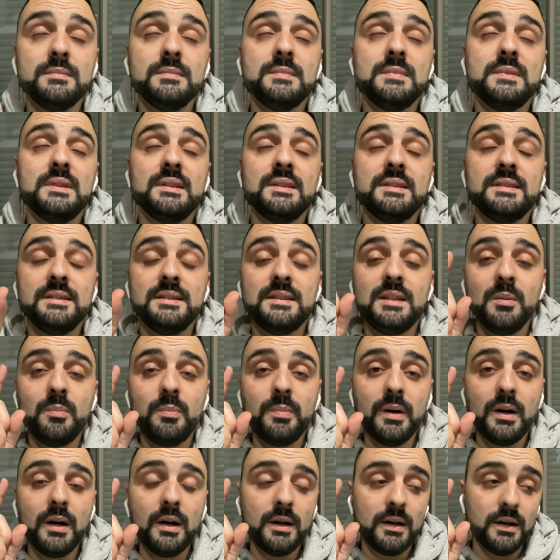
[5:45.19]
N'hésitez
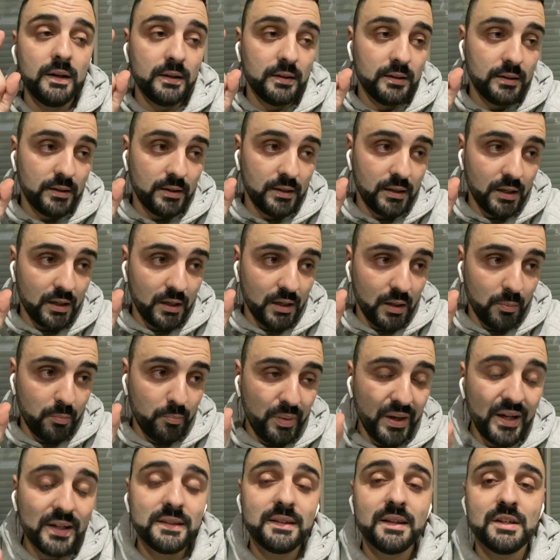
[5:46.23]
pas à
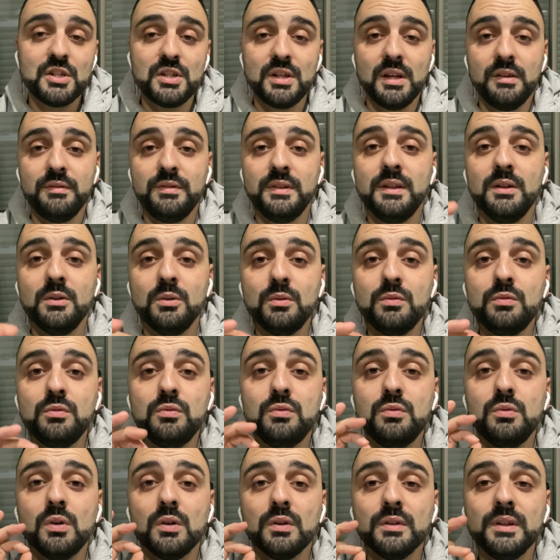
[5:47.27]
partager la vidéo, vous ne
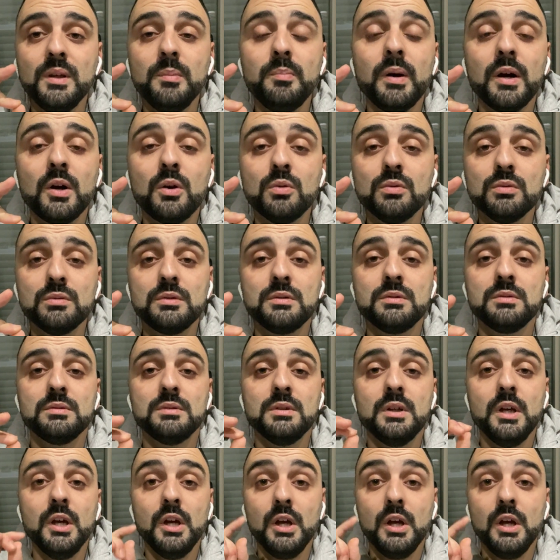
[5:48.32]
vous rendez pas compte.